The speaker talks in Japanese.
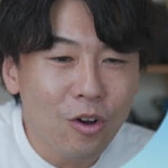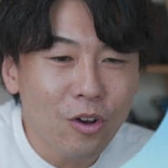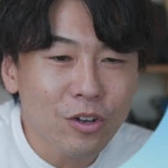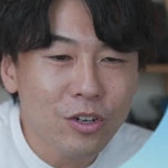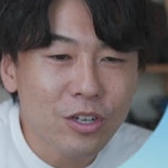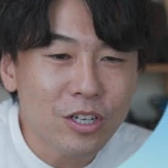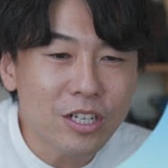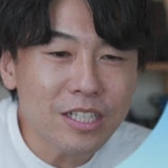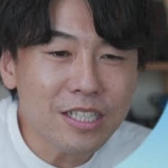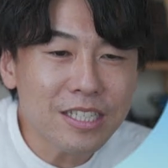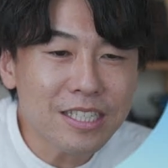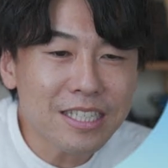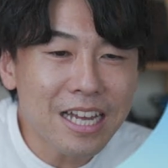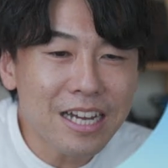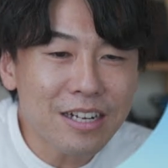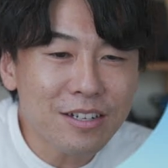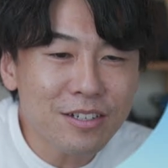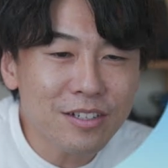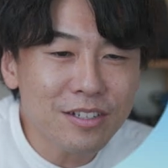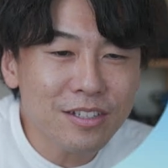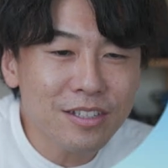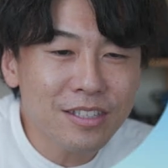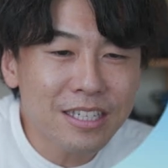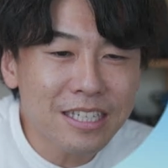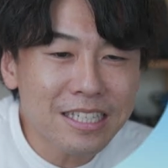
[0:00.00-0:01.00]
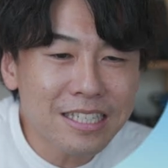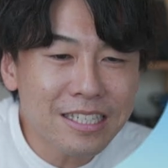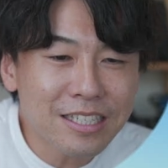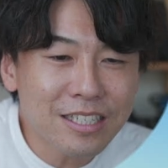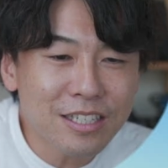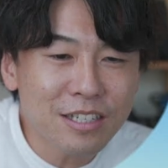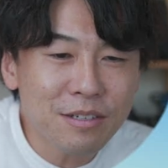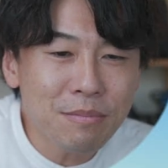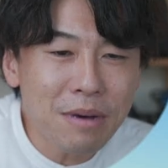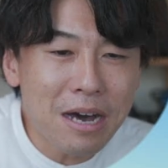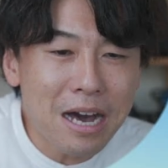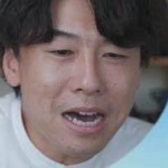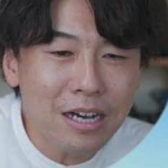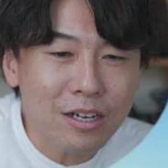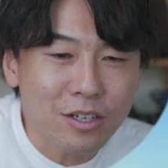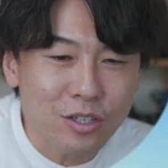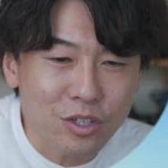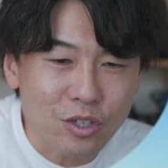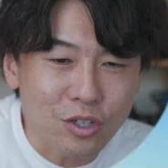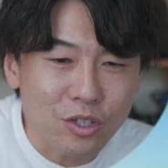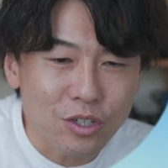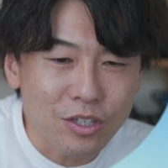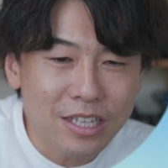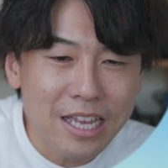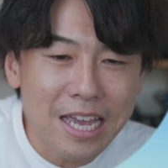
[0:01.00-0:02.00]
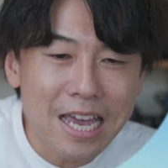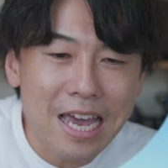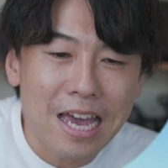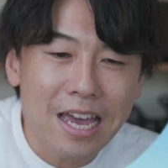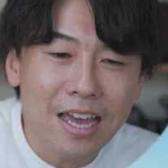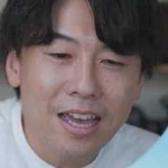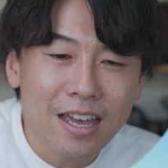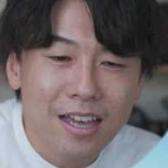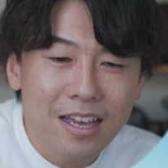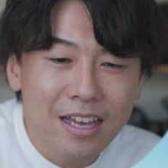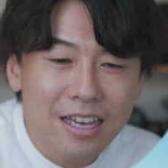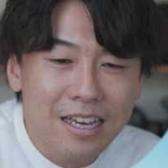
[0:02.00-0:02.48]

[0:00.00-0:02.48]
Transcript: クリスタルディスクマークで